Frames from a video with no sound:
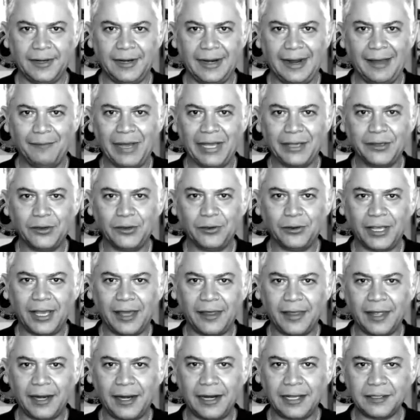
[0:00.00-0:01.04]
La
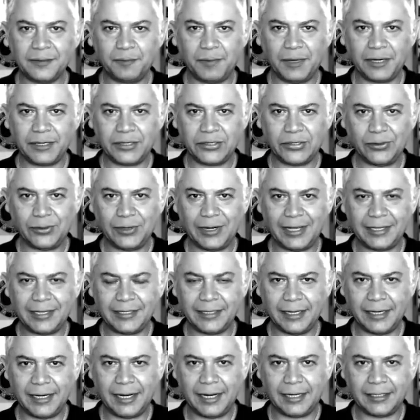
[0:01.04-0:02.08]
mayoría de las
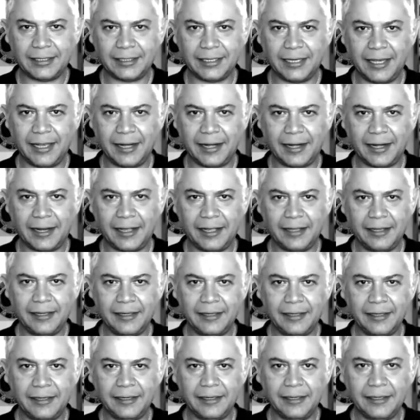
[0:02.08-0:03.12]
personas en la tierra
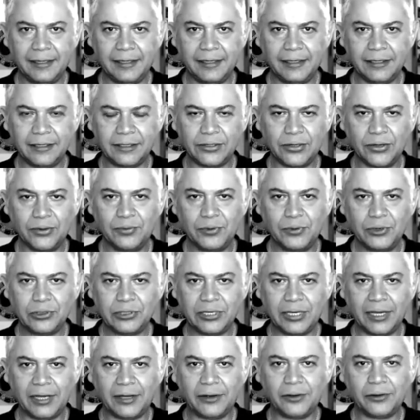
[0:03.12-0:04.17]

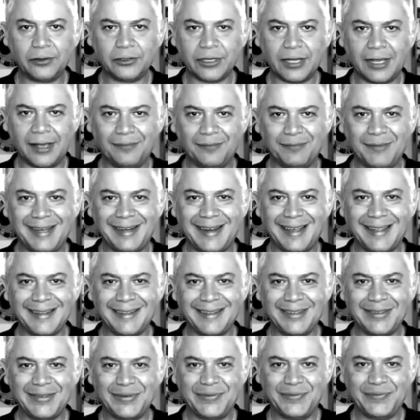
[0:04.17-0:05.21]
somos egos
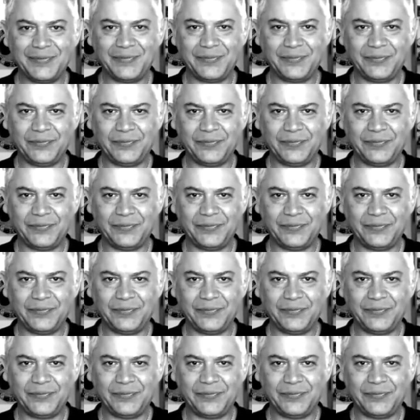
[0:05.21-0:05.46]
caminando.